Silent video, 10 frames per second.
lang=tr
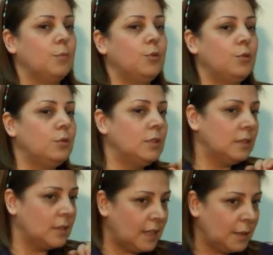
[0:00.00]

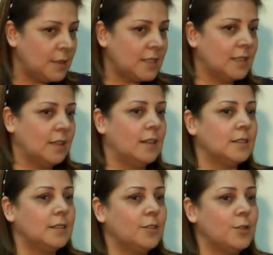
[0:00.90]
Bütün kelimesinin
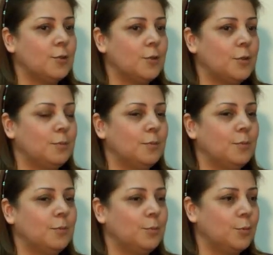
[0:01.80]
altını çiziyorum.
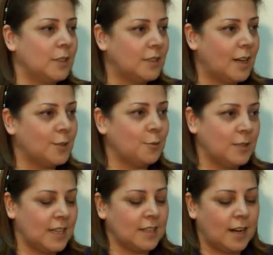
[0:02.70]
Buna daha
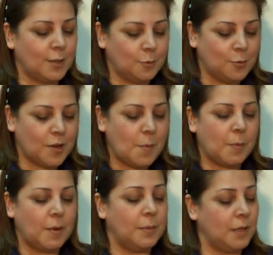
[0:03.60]
sonra tekrar döneceğim
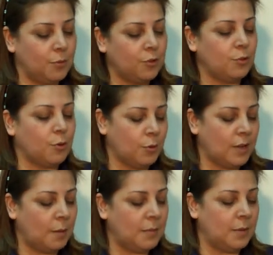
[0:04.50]
ama benim için çok
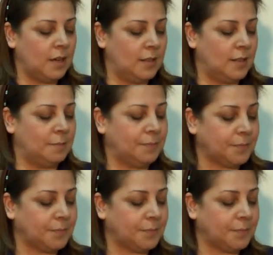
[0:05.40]
önemli bir anlam.